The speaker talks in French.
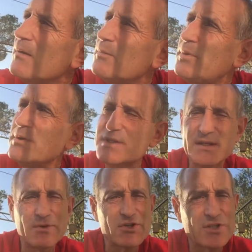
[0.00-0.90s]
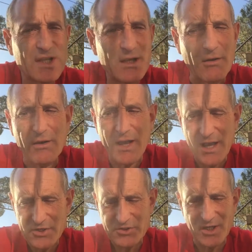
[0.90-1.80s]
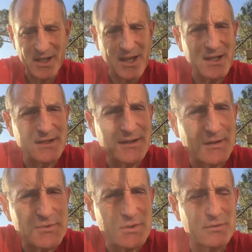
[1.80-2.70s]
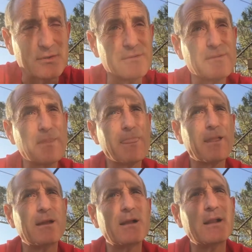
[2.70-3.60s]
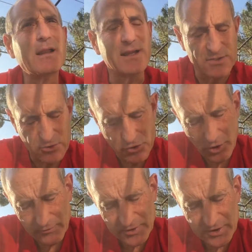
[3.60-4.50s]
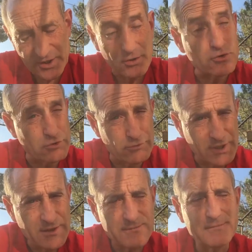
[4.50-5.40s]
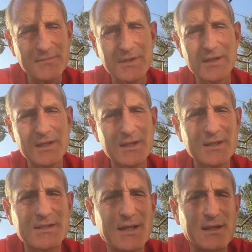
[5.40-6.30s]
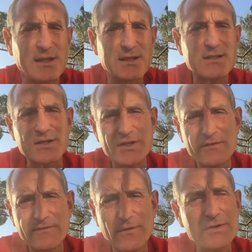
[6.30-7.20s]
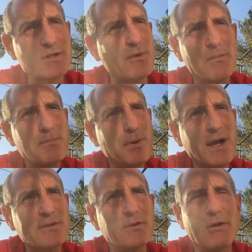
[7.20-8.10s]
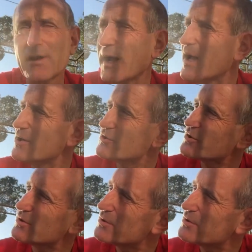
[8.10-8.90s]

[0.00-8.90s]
On peut s'imaginer l'ancrage dans la réalité absolue. Et ce que j'aurais envie de dire aujourd'hui, c'est qu'il ne s'agit forcément pas de l'ancrage